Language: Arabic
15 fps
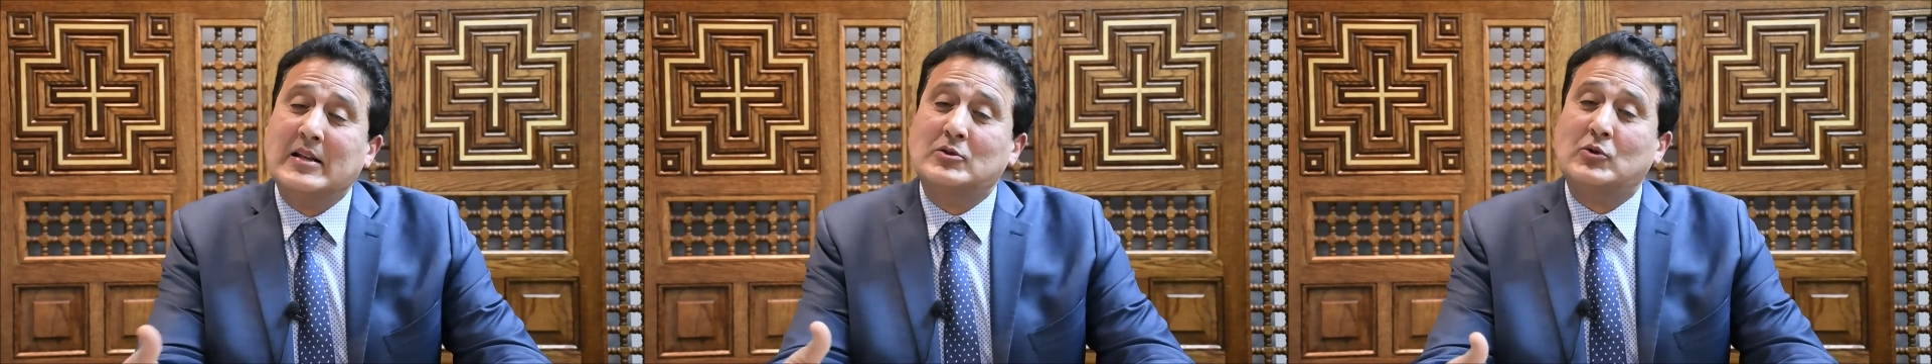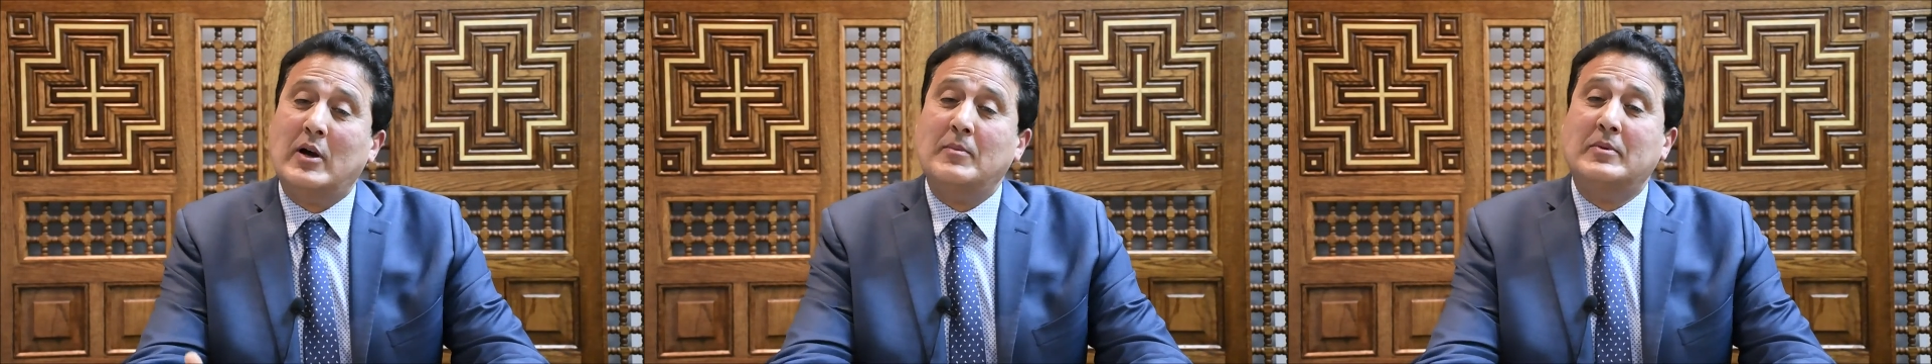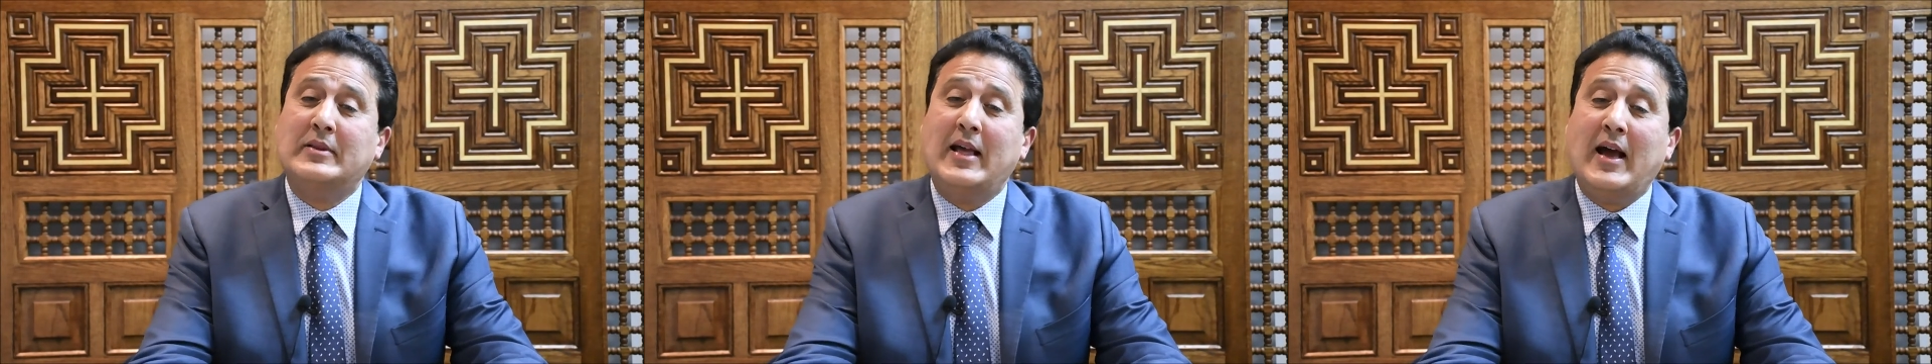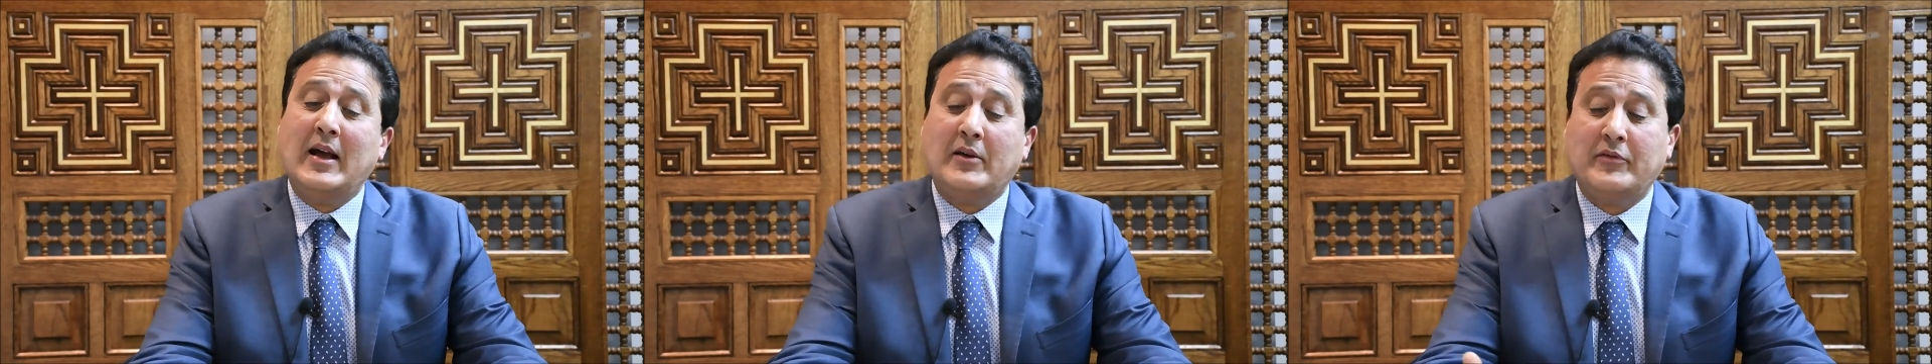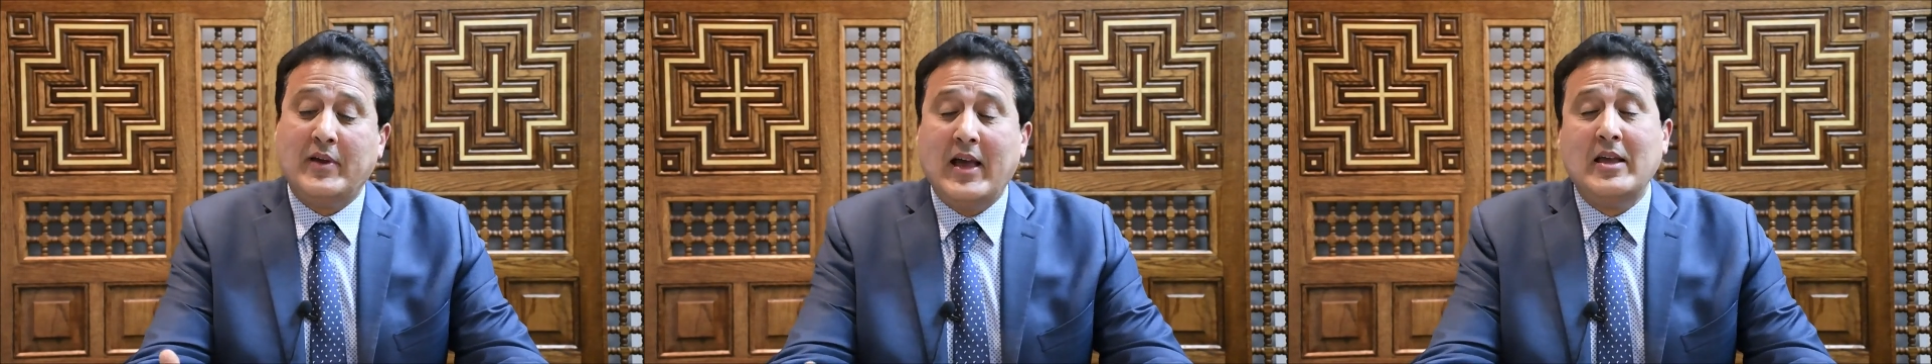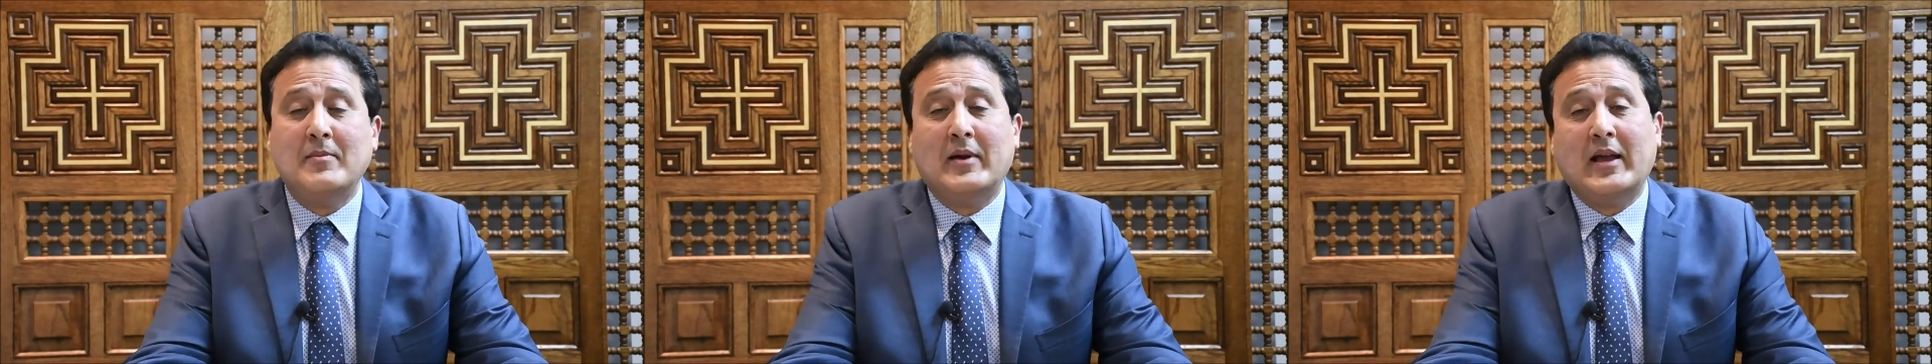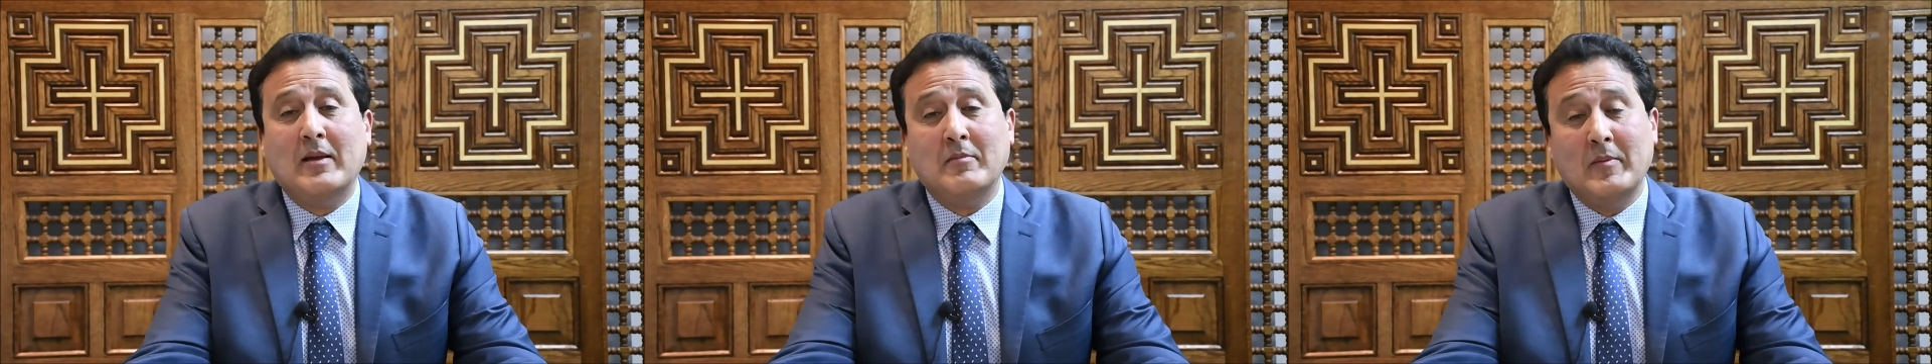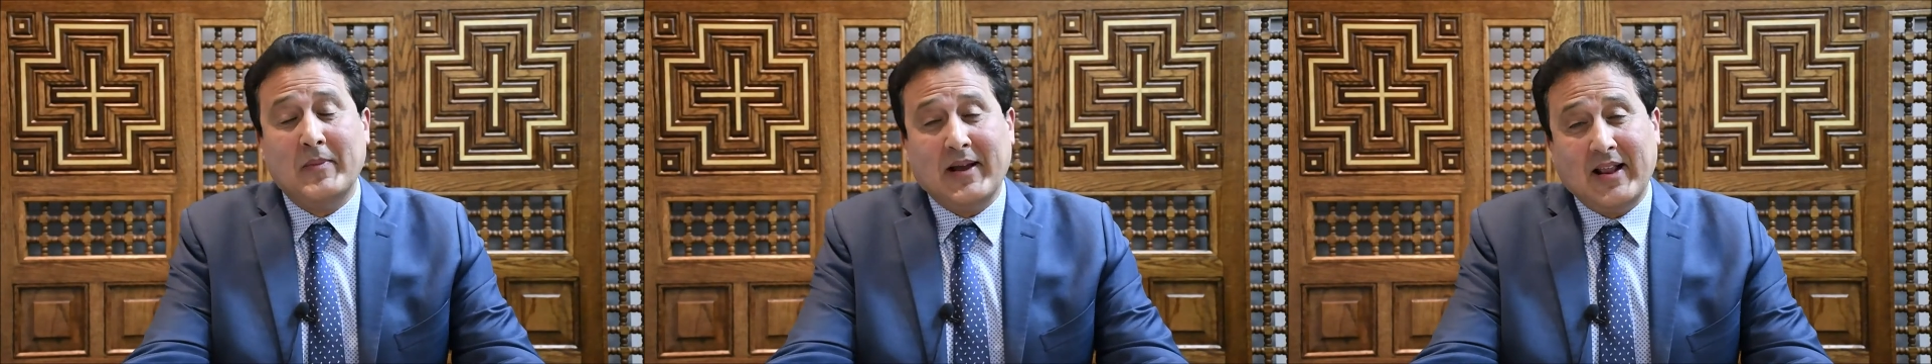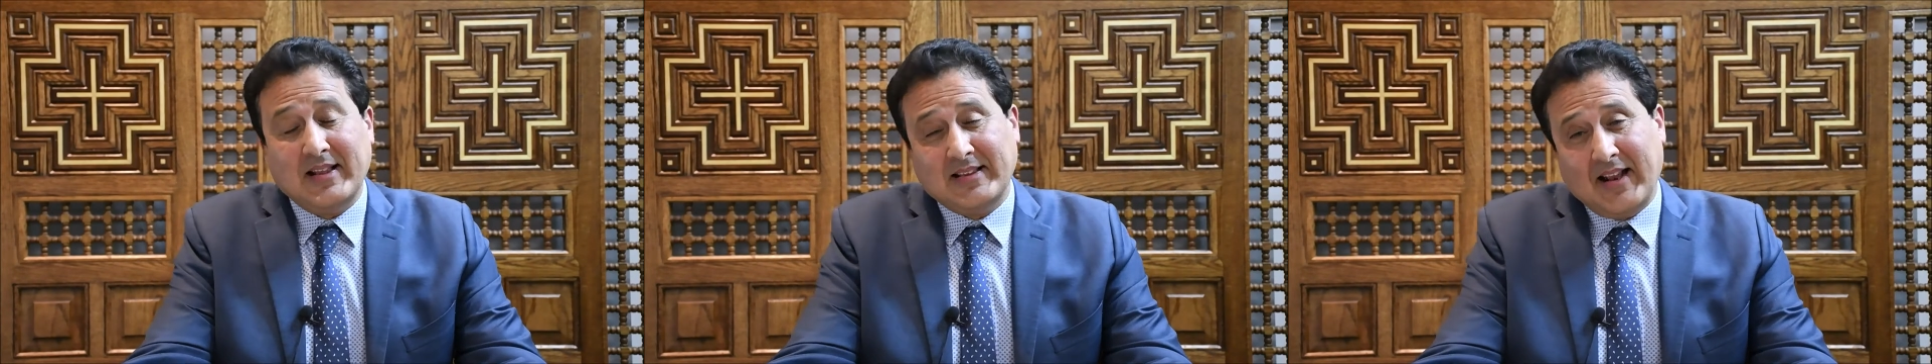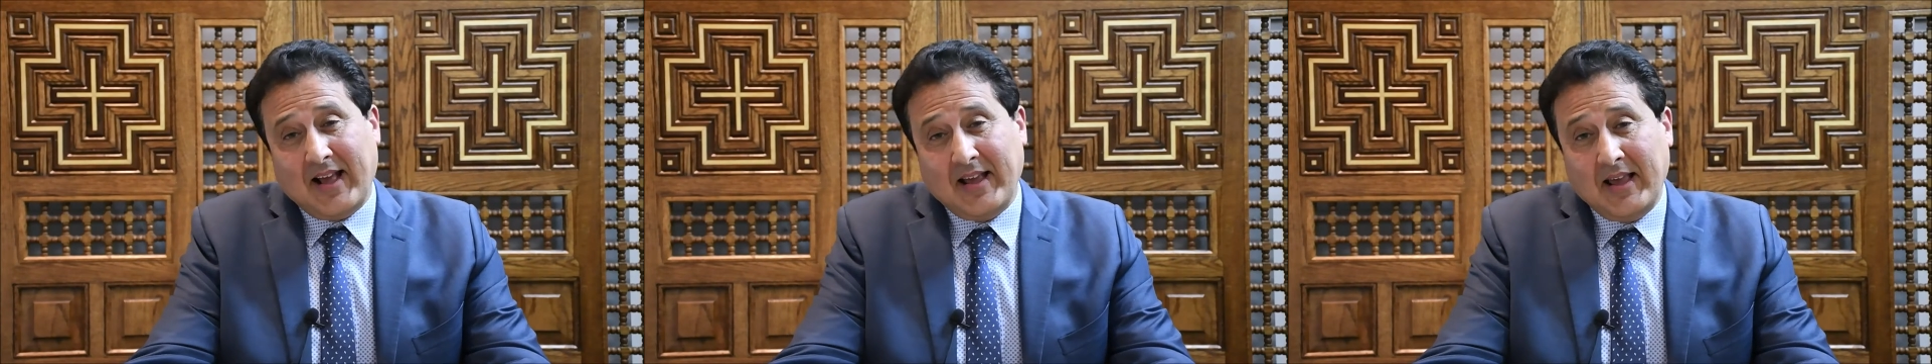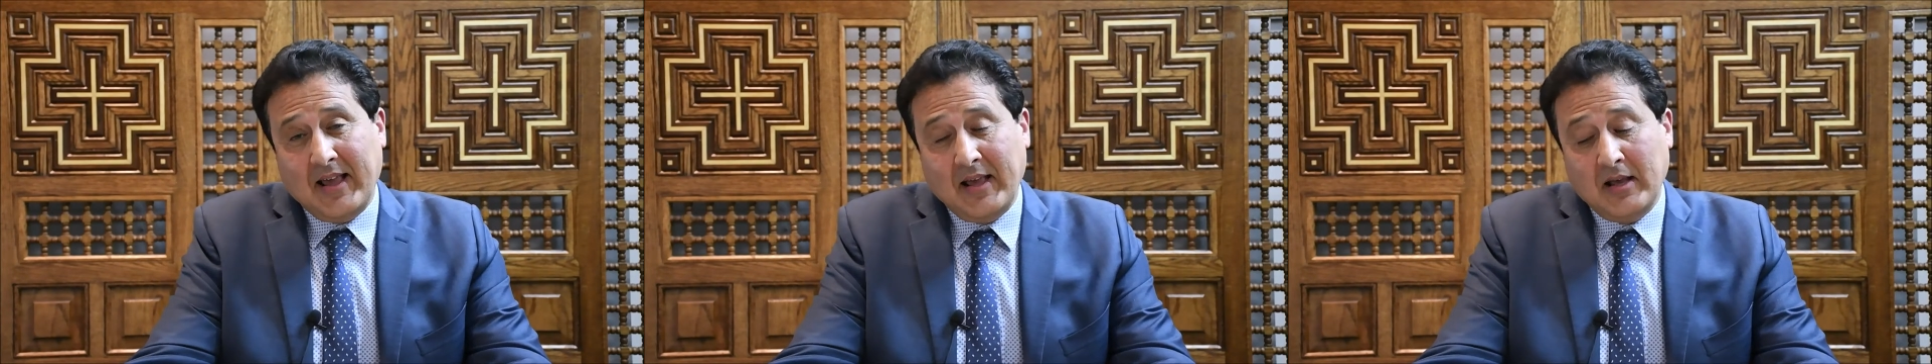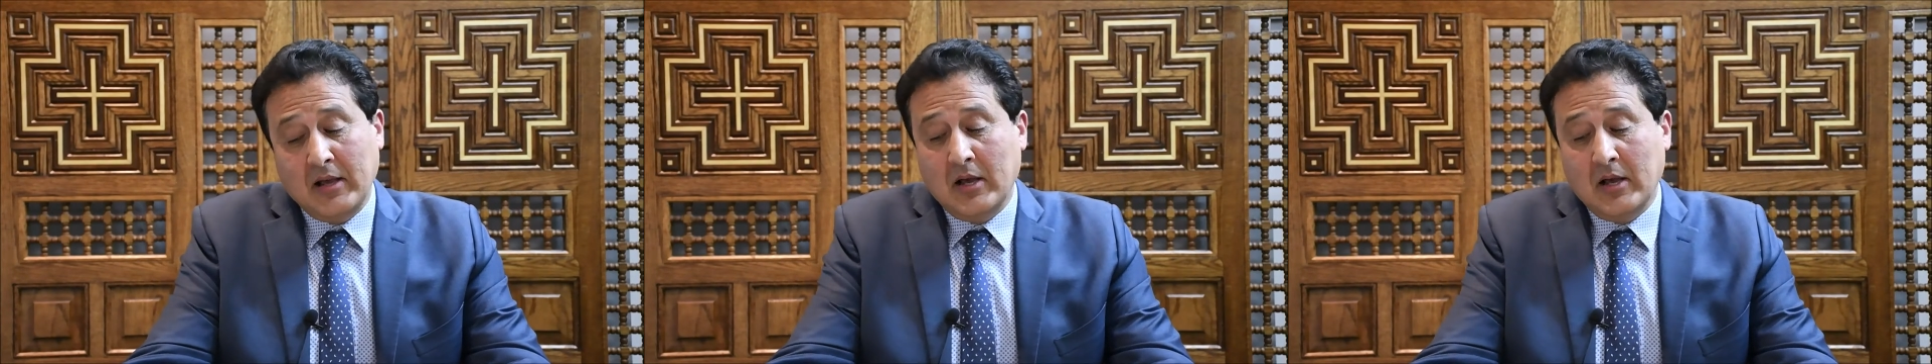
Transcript: السؤال بتاعك في اي مجال من مجالات الحياه